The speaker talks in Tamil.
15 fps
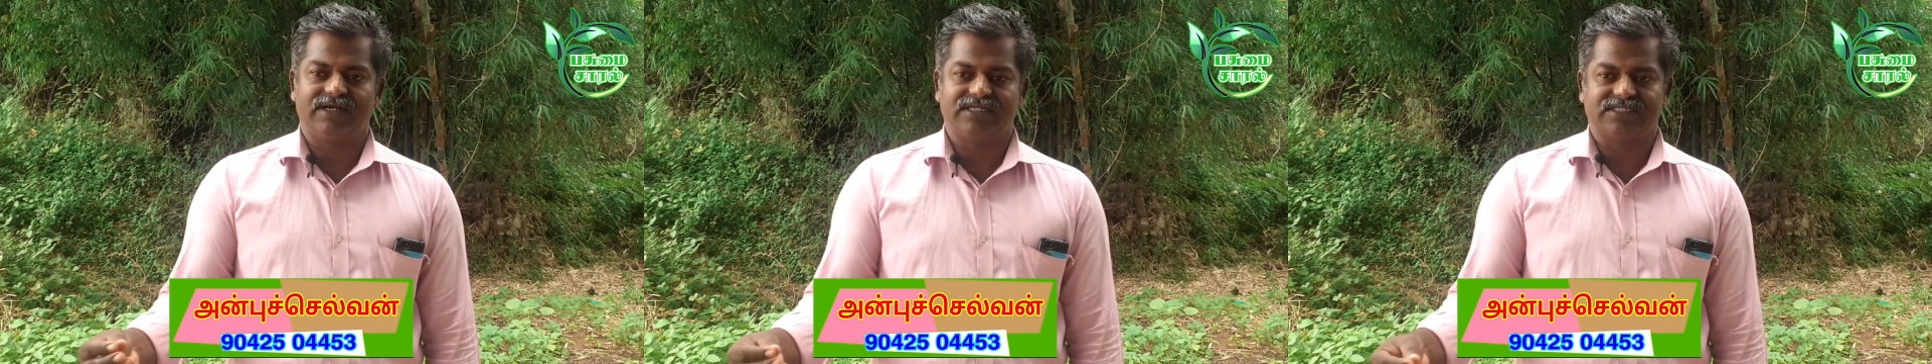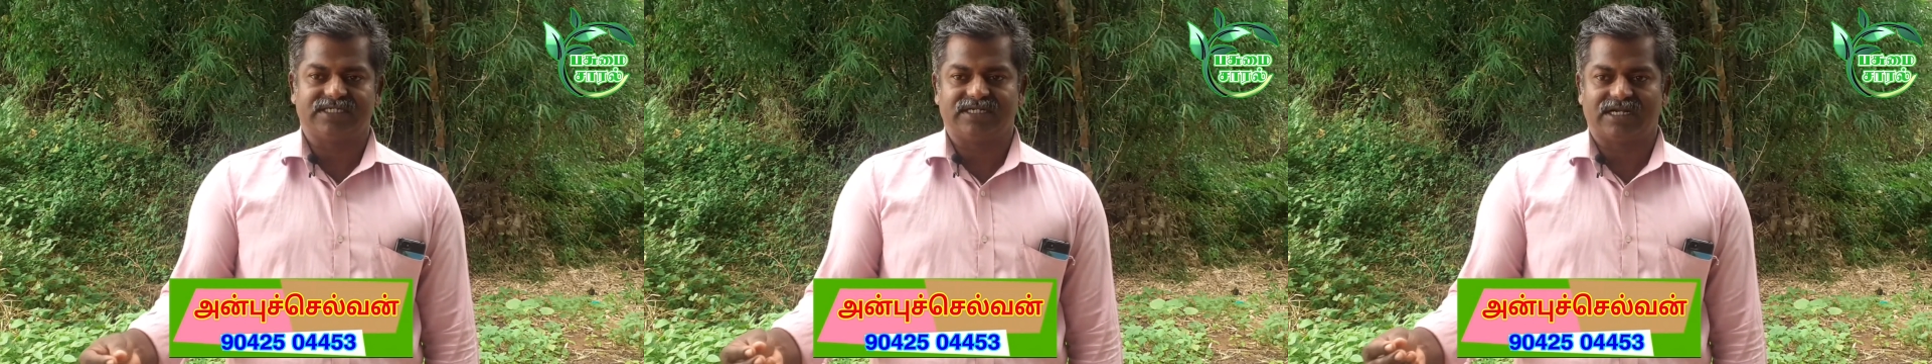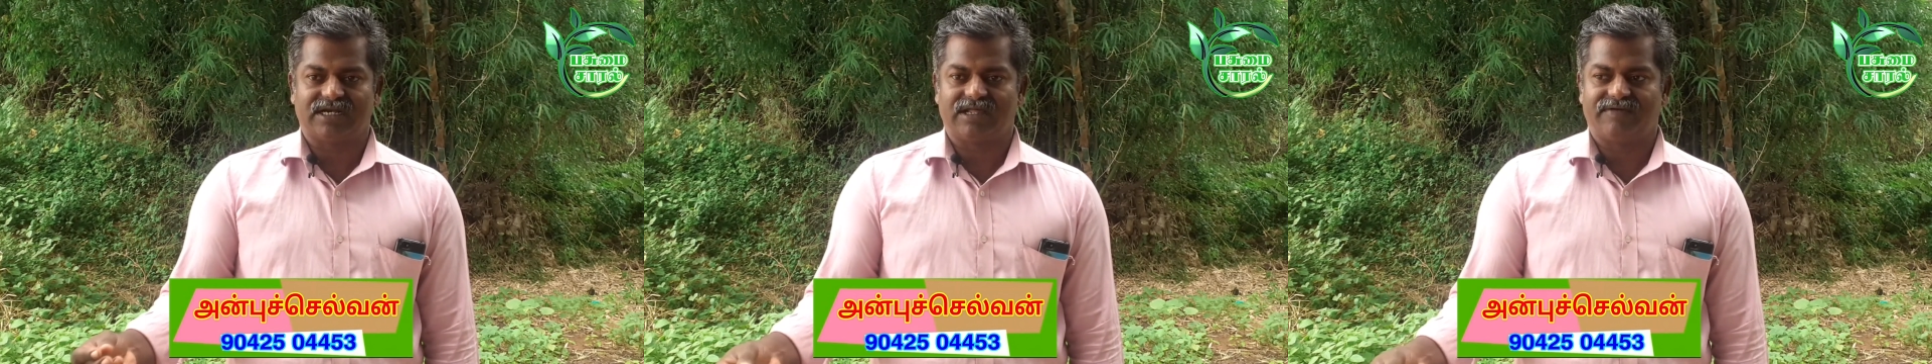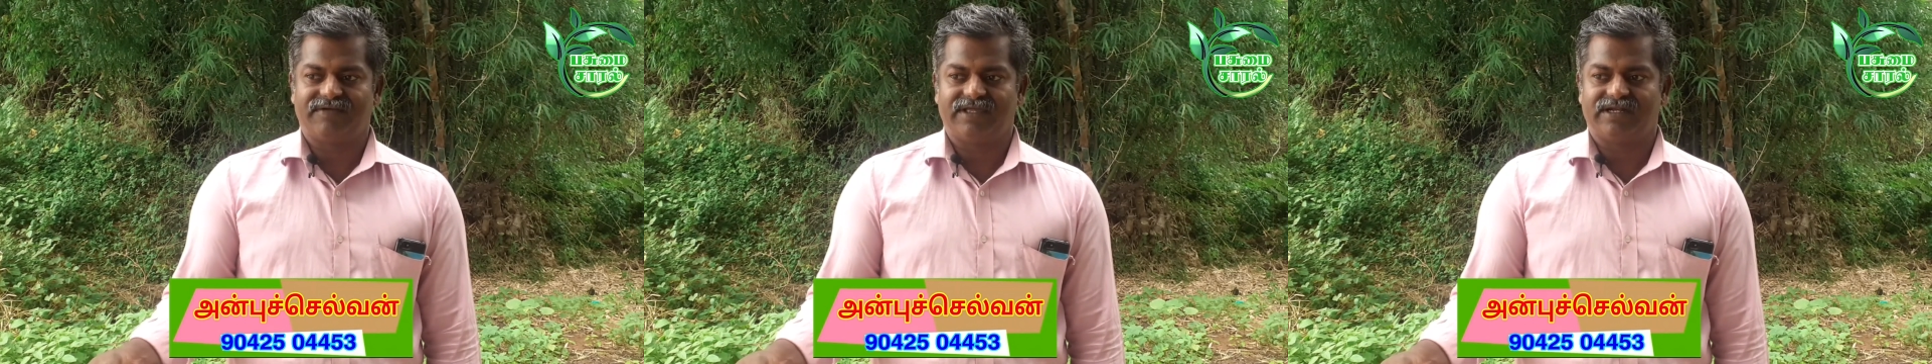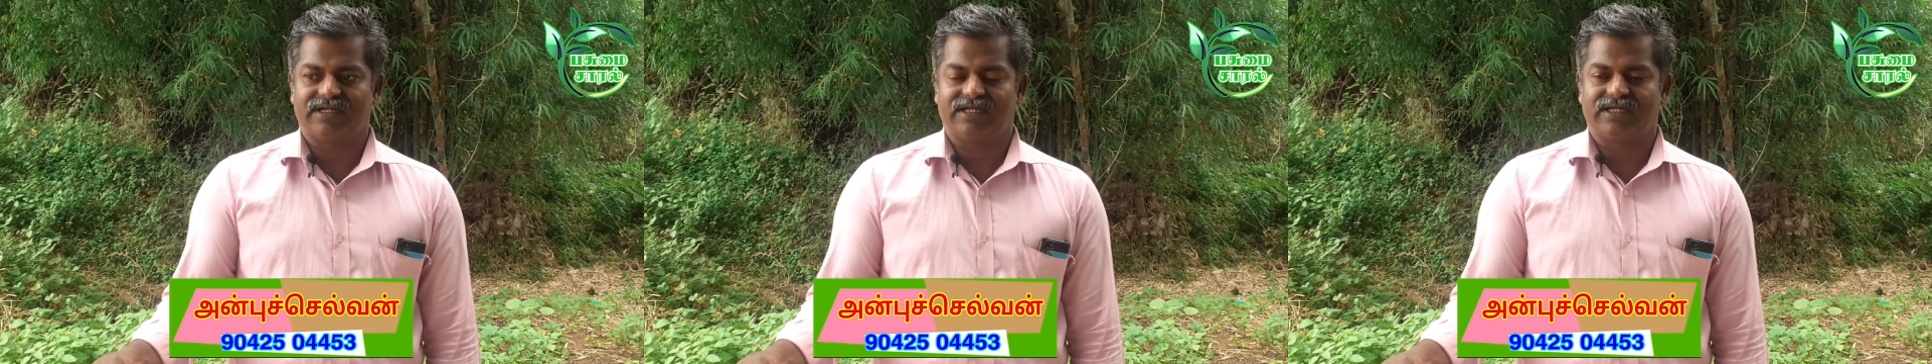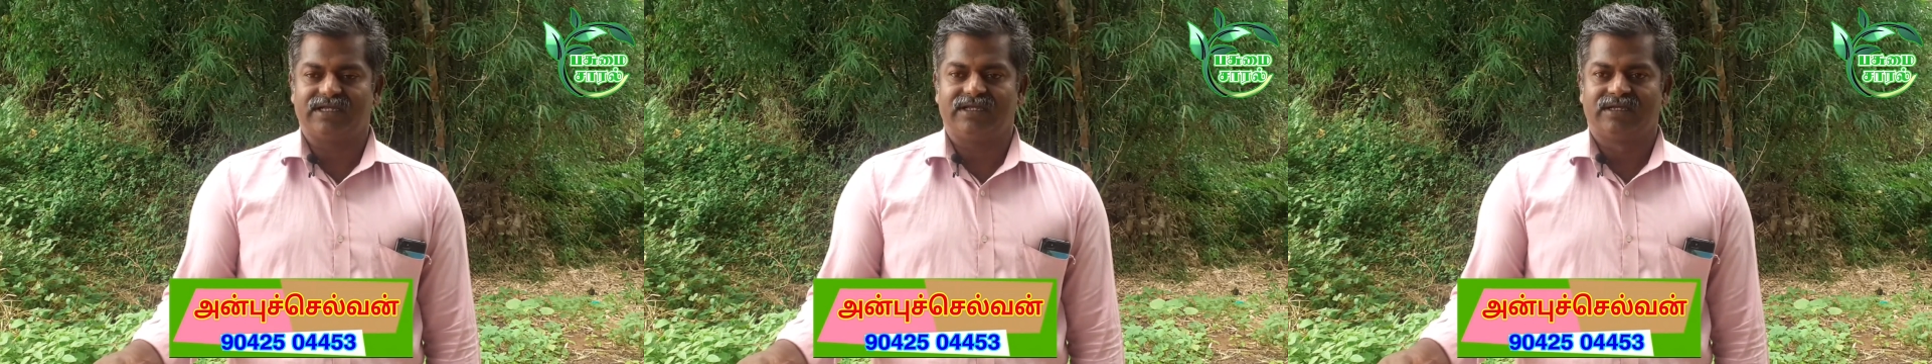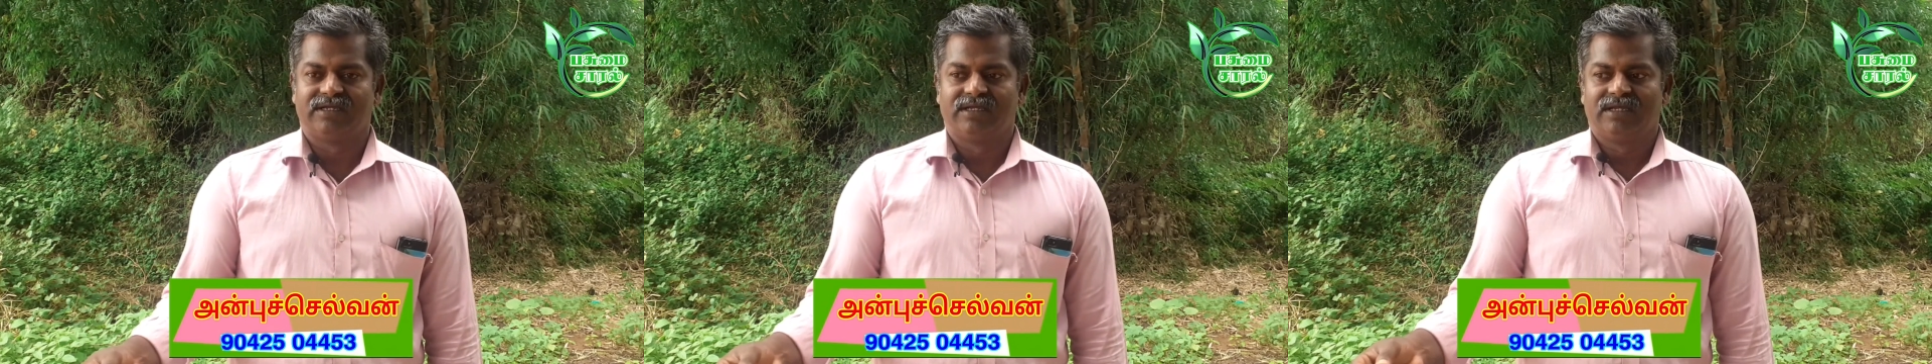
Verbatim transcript: வளர்ச்சி நல்லாவே இருக்குது